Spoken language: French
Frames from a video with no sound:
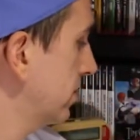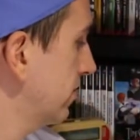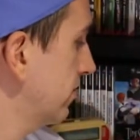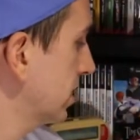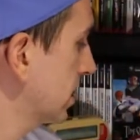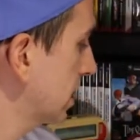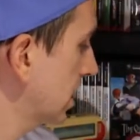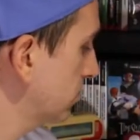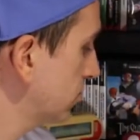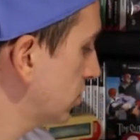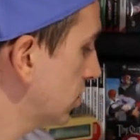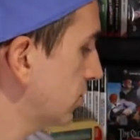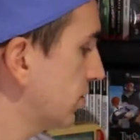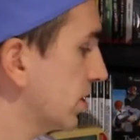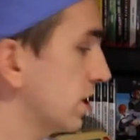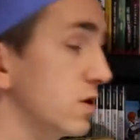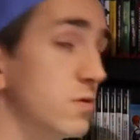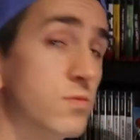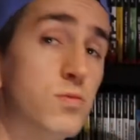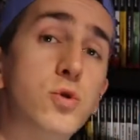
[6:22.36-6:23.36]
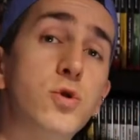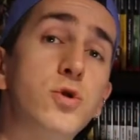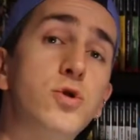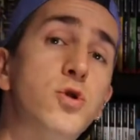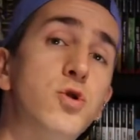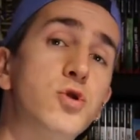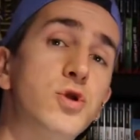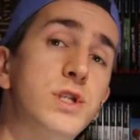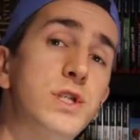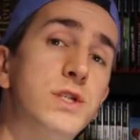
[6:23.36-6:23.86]
On avait également, par exemple, le
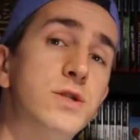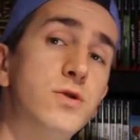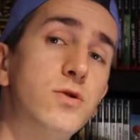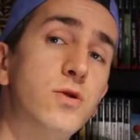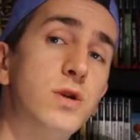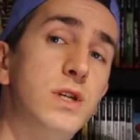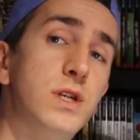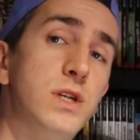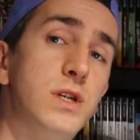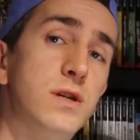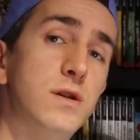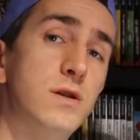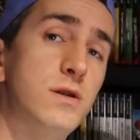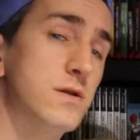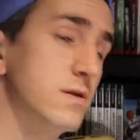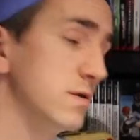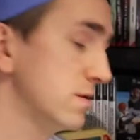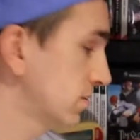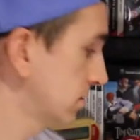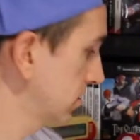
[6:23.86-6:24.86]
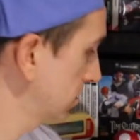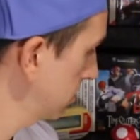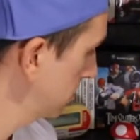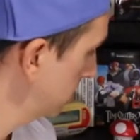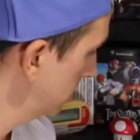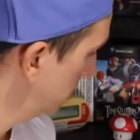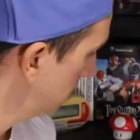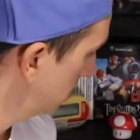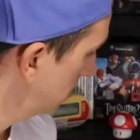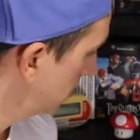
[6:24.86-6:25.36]
Yoshi Story.
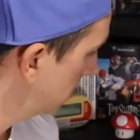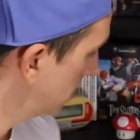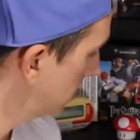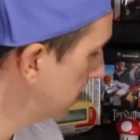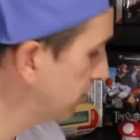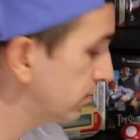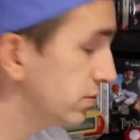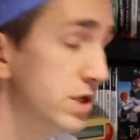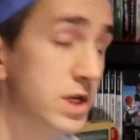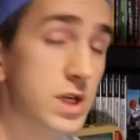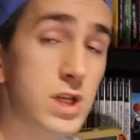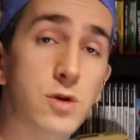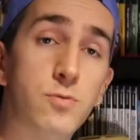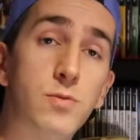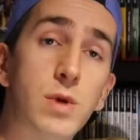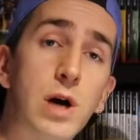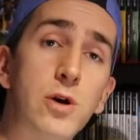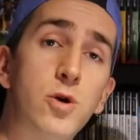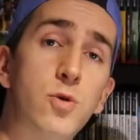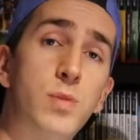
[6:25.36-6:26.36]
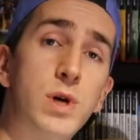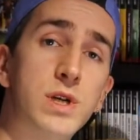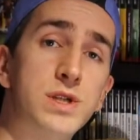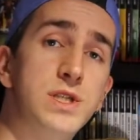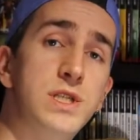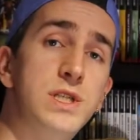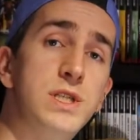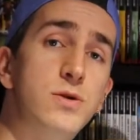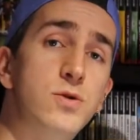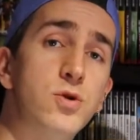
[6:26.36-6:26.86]
Et puis les Mario
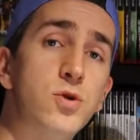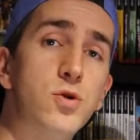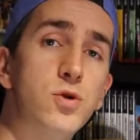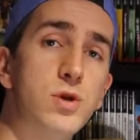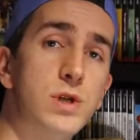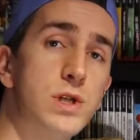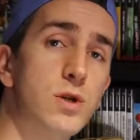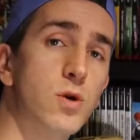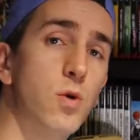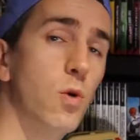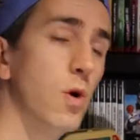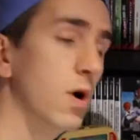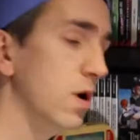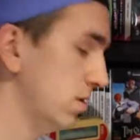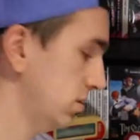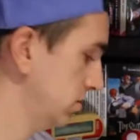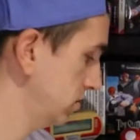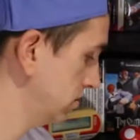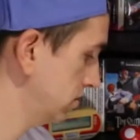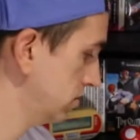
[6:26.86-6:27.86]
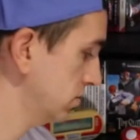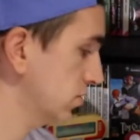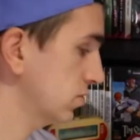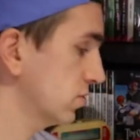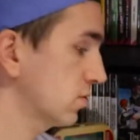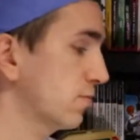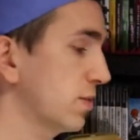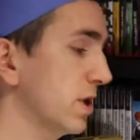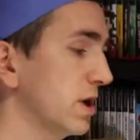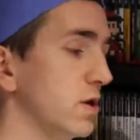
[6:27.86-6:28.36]
Party 2 et 3.
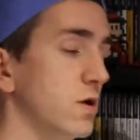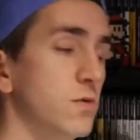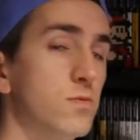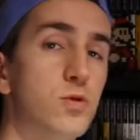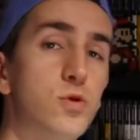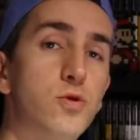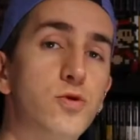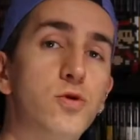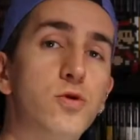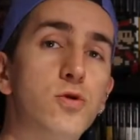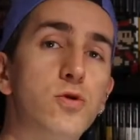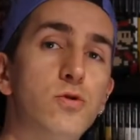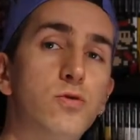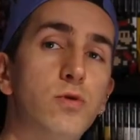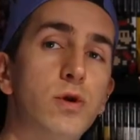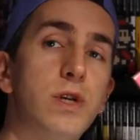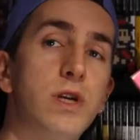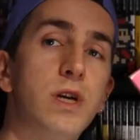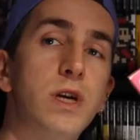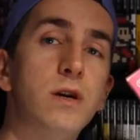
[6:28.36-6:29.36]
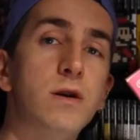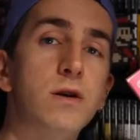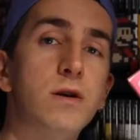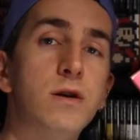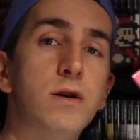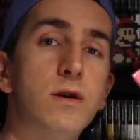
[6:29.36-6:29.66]
Donc, par exemple, le 2, vous voyez.